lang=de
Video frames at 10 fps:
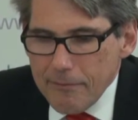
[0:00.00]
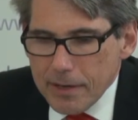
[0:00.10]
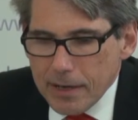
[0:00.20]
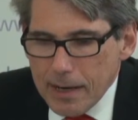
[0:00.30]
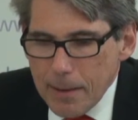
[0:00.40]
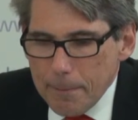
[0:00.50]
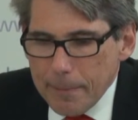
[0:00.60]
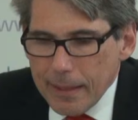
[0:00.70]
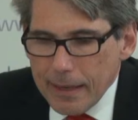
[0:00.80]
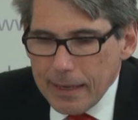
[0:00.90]
Wir
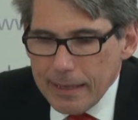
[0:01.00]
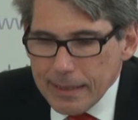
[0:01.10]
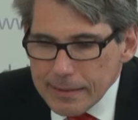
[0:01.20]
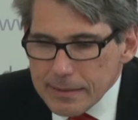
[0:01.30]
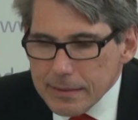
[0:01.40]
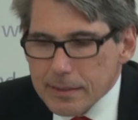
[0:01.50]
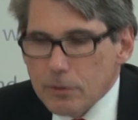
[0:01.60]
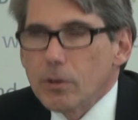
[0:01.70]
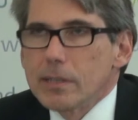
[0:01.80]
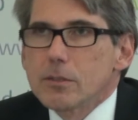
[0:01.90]
haben jetzt die
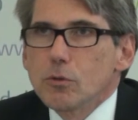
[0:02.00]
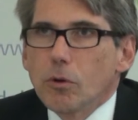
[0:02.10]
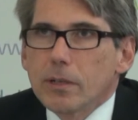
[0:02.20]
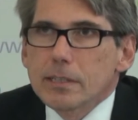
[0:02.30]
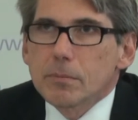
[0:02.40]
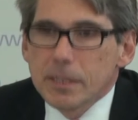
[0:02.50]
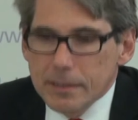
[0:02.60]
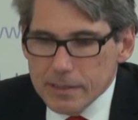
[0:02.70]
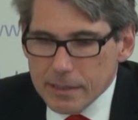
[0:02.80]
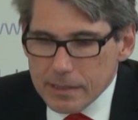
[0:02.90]
Situation, dass mit
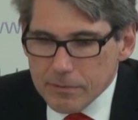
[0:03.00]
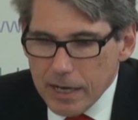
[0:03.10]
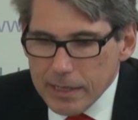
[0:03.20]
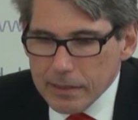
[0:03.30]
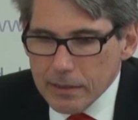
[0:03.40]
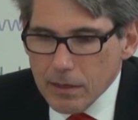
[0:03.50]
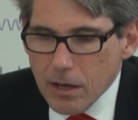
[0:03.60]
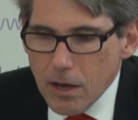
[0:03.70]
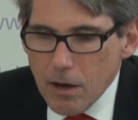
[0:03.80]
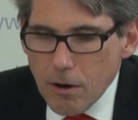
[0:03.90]
dieser zweiten
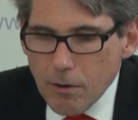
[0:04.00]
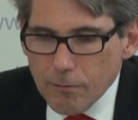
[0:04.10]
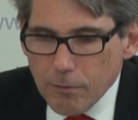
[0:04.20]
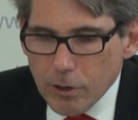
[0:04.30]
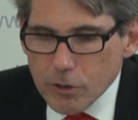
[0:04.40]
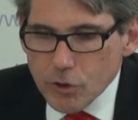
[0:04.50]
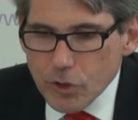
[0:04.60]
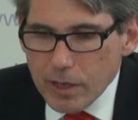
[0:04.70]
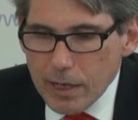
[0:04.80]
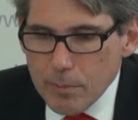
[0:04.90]

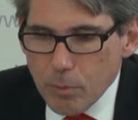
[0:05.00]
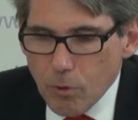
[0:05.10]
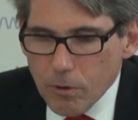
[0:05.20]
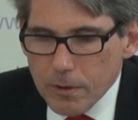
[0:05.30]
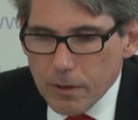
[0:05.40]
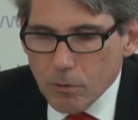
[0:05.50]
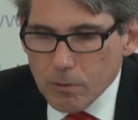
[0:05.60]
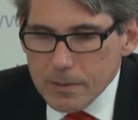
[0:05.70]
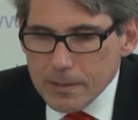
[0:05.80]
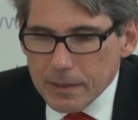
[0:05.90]
Fortschreibung
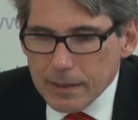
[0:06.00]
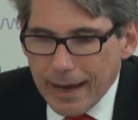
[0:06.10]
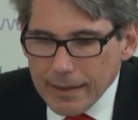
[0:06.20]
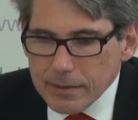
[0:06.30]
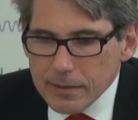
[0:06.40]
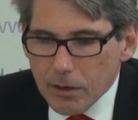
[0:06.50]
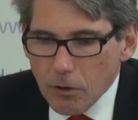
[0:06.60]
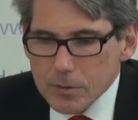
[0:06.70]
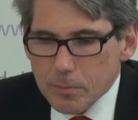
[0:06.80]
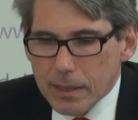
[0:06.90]
unser
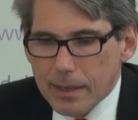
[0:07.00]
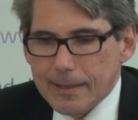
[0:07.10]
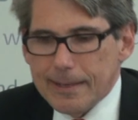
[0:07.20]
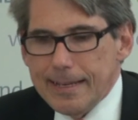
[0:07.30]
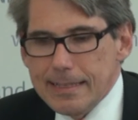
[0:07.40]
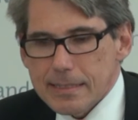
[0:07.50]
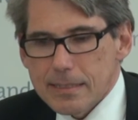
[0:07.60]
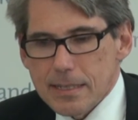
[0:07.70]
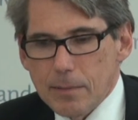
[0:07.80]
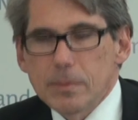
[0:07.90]
Krankenhausplan
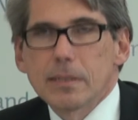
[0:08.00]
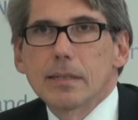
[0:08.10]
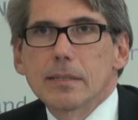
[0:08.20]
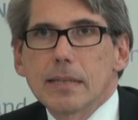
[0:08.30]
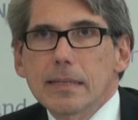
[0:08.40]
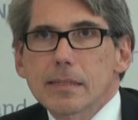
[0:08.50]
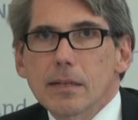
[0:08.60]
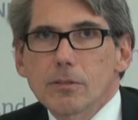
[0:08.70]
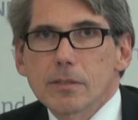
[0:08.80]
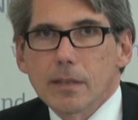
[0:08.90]
insgesamt
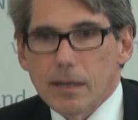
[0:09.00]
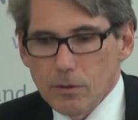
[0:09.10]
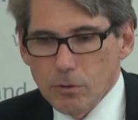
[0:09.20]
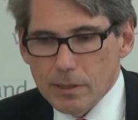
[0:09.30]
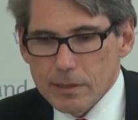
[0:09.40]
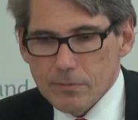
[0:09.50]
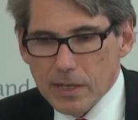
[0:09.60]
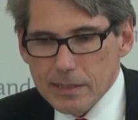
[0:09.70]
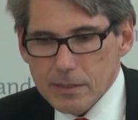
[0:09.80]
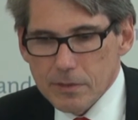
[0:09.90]

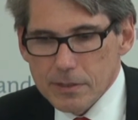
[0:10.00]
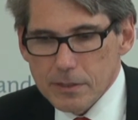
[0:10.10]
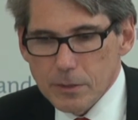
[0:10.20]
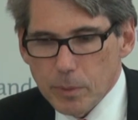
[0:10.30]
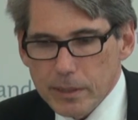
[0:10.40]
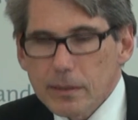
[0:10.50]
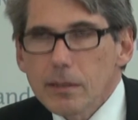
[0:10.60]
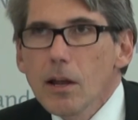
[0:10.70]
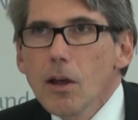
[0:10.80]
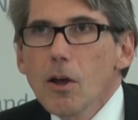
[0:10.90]
6.322 Betten